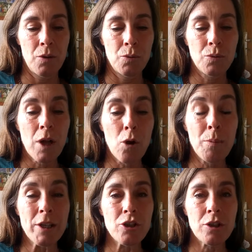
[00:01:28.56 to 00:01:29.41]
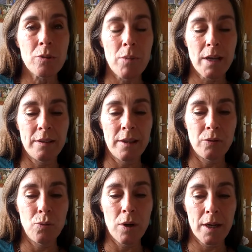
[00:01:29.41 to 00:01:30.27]
und auch menschengemachte
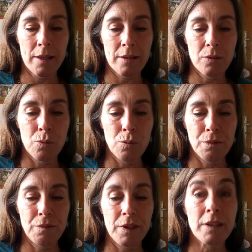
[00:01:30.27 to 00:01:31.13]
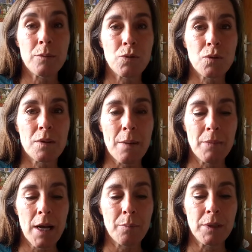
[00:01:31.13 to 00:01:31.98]
Naturkatastrophen werden im
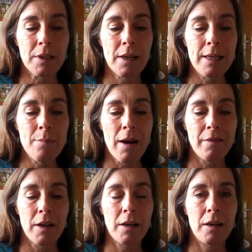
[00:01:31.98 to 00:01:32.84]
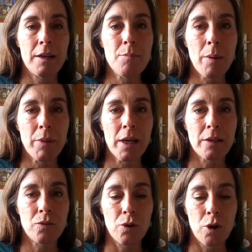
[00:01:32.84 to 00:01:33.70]
Zusammenhang mit Klimawandel immer
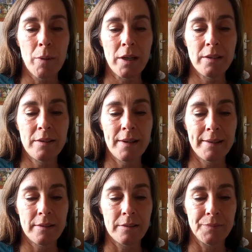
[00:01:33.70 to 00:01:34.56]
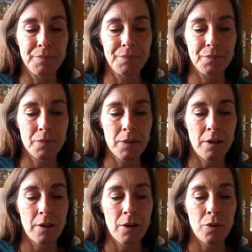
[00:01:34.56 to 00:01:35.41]
mehr zur Normalität.
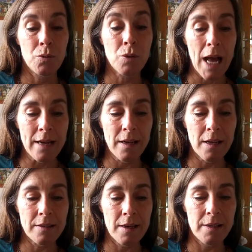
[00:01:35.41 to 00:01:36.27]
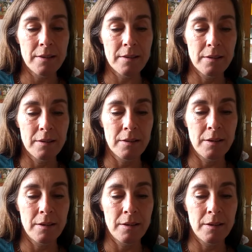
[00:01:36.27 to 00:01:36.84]
Und andererseits